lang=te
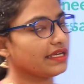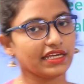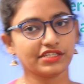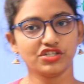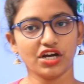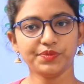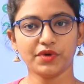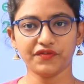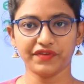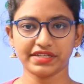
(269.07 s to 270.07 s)
ఈ జాబ్
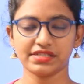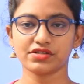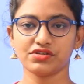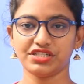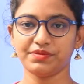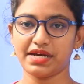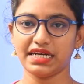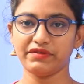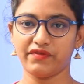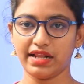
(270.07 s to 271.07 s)
నోటిఫికేషన్స్ గురించి
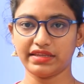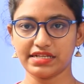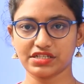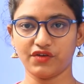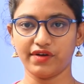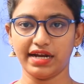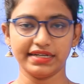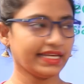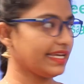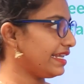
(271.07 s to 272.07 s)
మళ్ళీ వివరాలు
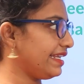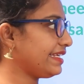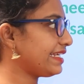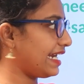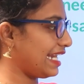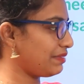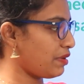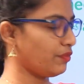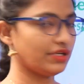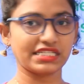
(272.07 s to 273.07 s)
తెలుసుకోవాలంటే ఈ లింక్ అనేది
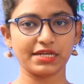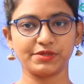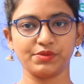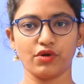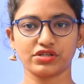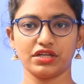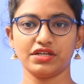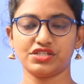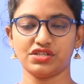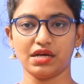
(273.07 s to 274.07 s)
మేము డిస్క్రిప్షన్ బాక్స్లో
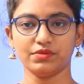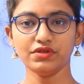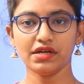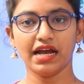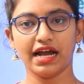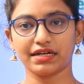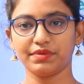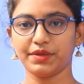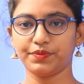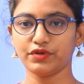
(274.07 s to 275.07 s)
ఇస్తున్నాము అక్కడ
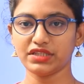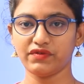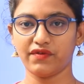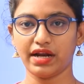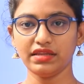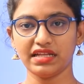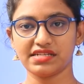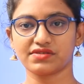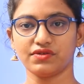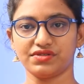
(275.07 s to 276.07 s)
మీరు పూర్తి వివరాలు
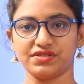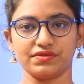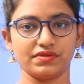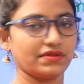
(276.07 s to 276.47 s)
తెలుసుకోవచ్చు